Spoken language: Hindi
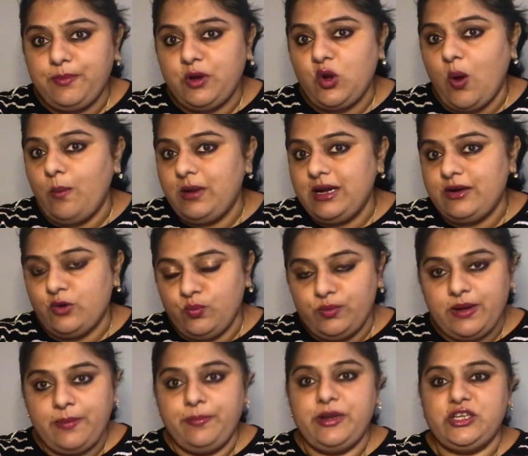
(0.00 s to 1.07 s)
अपने नॉर्मल रूम
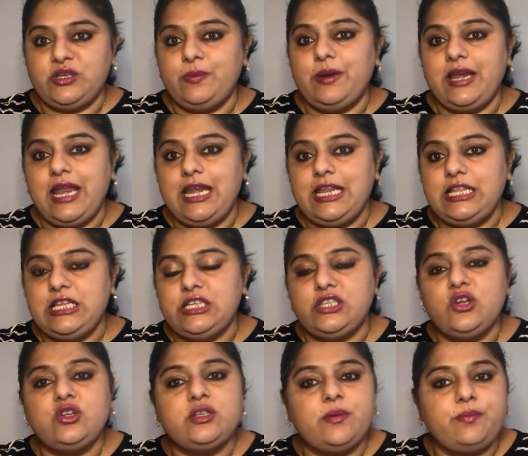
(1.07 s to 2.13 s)
टेम्परेचर पर रहने
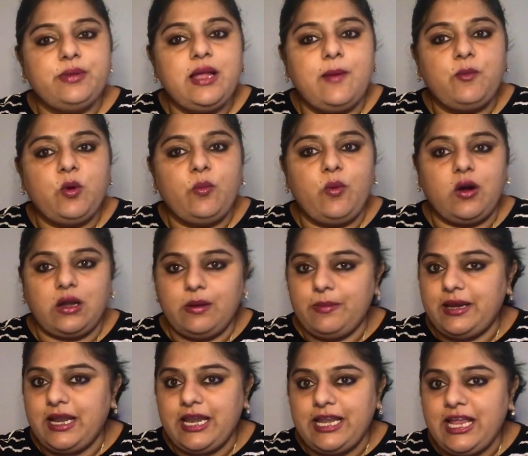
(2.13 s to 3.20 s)
दीजिए और जब भी आपको बॉटल
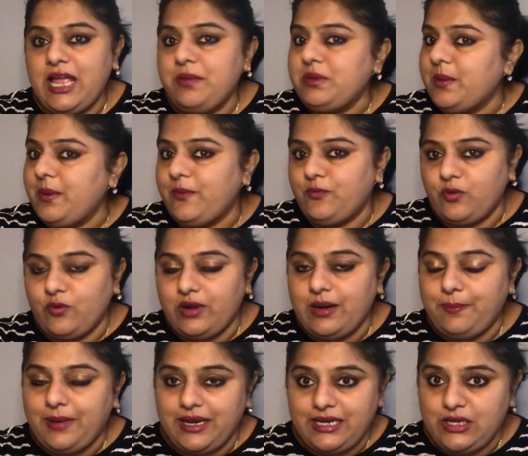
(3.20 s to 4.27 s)
बनानी है तब आप वो वाला
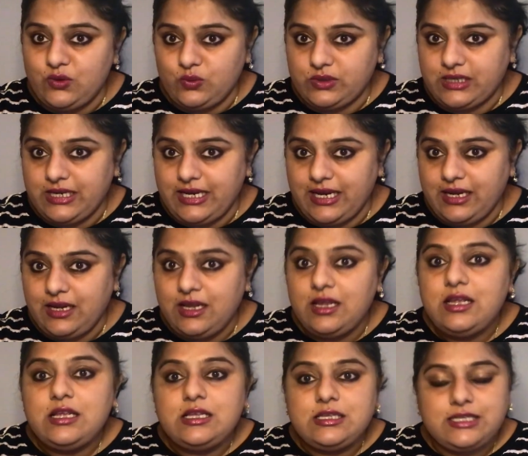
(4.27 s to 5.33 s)
पानी यूज़ करें
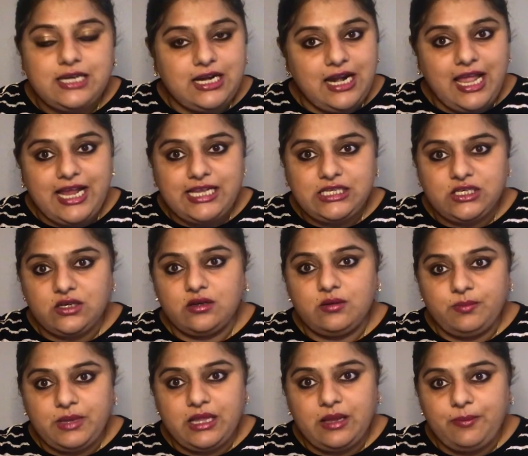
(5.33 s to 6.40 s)
स्टरलाइज
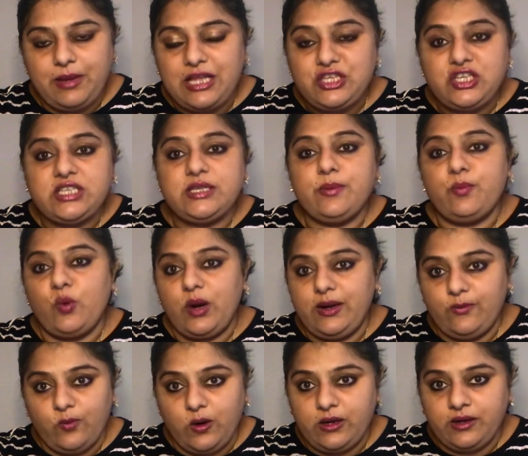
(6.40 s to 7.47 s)
मतलब अच्छे से
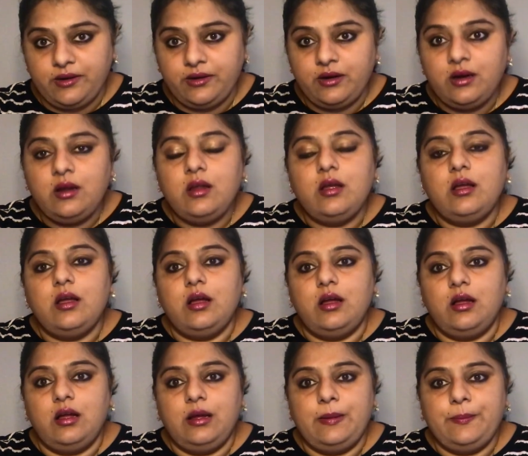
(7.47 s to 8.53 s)
बॉयल्ड वाटर
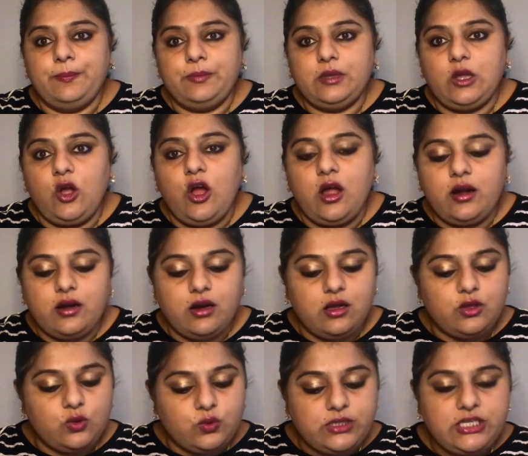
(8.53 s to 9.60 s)
Uh, और
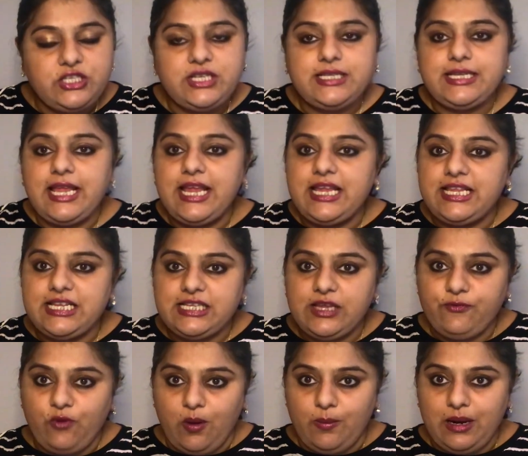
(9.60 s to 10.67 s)
दूसरी चीज़ ये कि
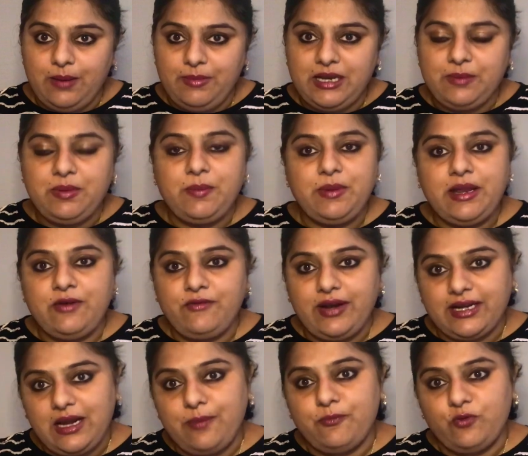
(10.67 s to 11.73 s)
जैसे फॉर्मूला मिल्क में भी
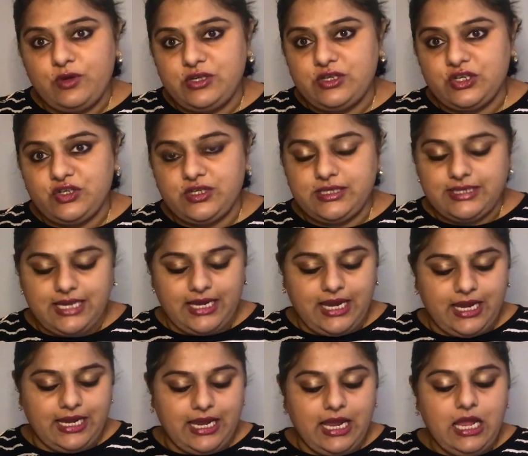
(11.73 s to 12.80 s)
इनफैक्ट आप वो इंस्ट्रक्शंस
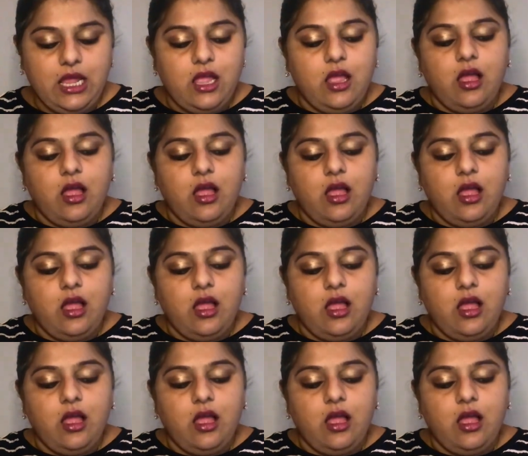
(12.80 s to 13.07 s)
देखेंगे